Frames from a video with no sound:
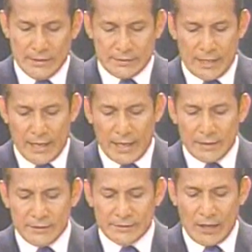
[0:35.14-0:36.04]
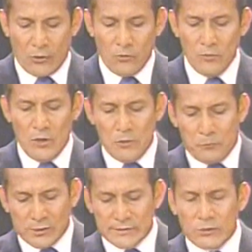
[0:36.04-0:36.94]
Será garantizado,
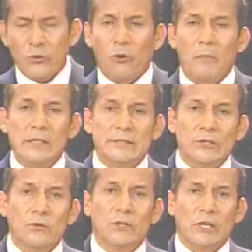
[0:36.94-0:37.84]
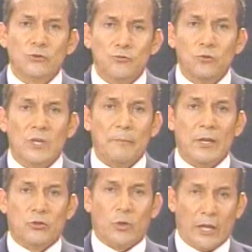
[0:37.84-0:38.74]
pues estoy convencido de que es un
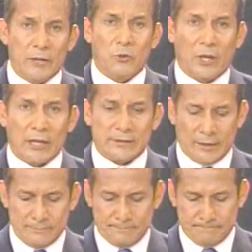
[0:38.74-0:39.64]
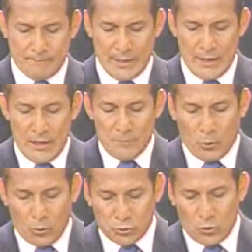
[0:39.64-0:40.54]
fundamento de la democracia.
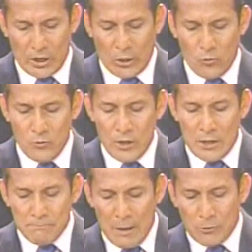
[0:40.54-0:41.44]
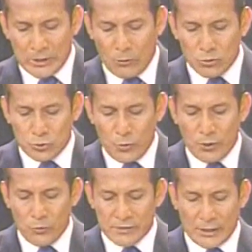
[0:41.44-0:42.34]
Por otro lado, vamos a
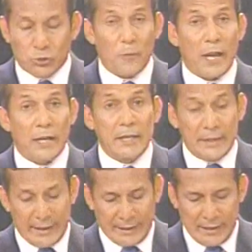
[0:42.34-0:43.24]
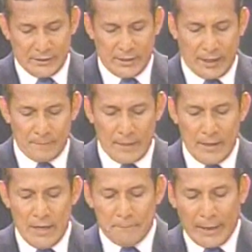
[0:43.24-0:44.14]
construir nuestra soberanía energética
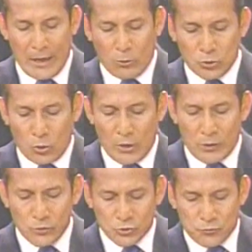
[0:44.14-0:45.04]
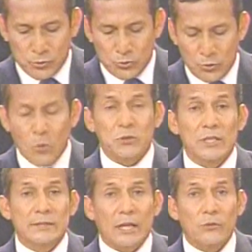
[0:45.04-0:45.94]
para controlar nuestro futuro
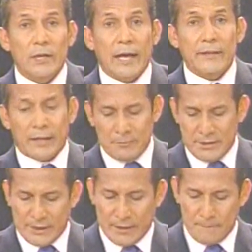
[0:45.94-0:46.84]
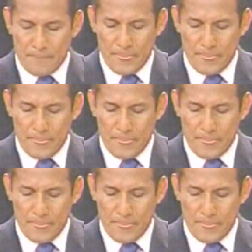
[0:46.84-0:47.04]
utilizando el gas de camisea.